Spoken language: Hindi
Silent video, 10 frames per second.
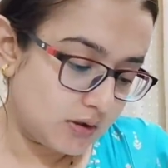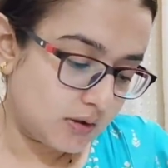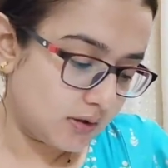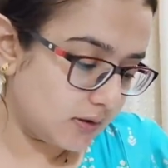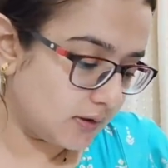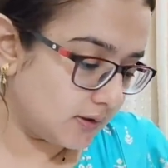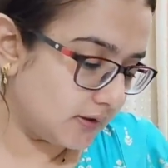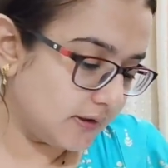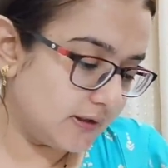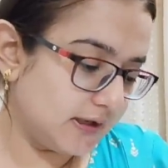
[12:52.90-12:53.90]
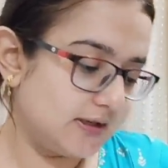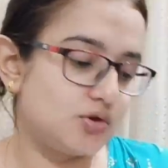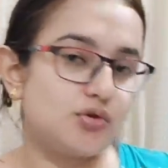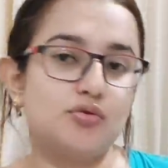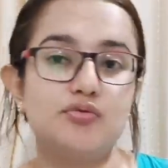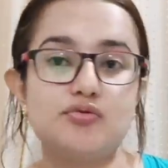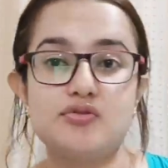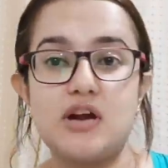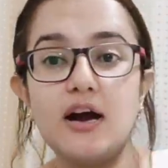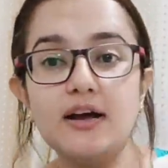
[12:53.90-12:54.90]
हाँ नीड टू
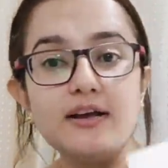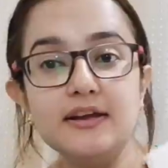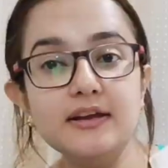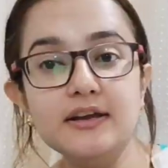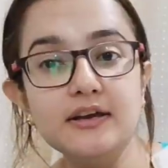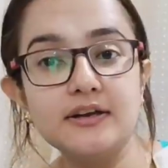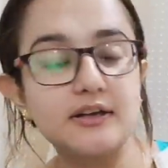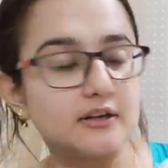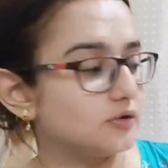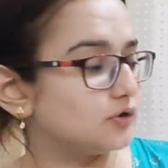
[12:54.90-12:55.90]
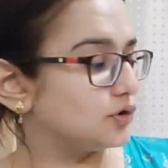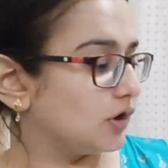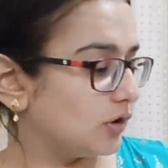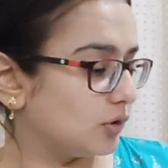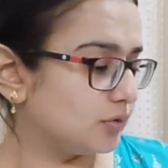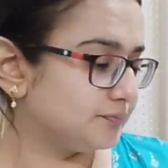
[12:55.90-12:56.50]
राइट चलो